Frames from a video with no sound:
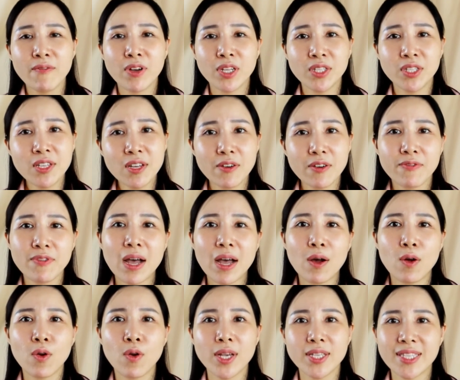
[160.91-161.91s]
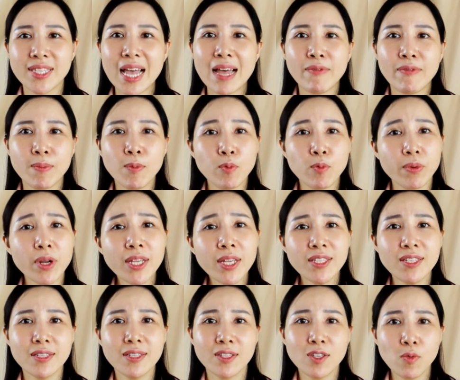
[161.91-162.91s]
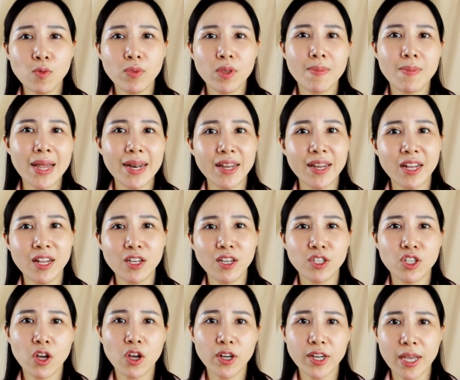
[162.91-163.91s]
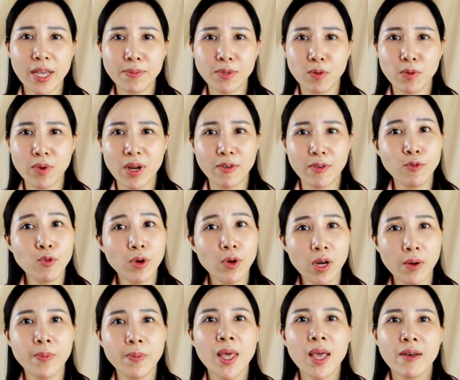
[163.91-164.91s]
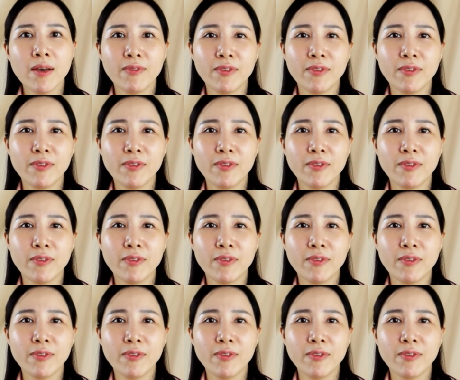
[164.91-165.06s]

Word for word: và dựa vào vào loại da và mục đích sử dụng thì bạn nên lựa chọn kem chống nắng phù hợp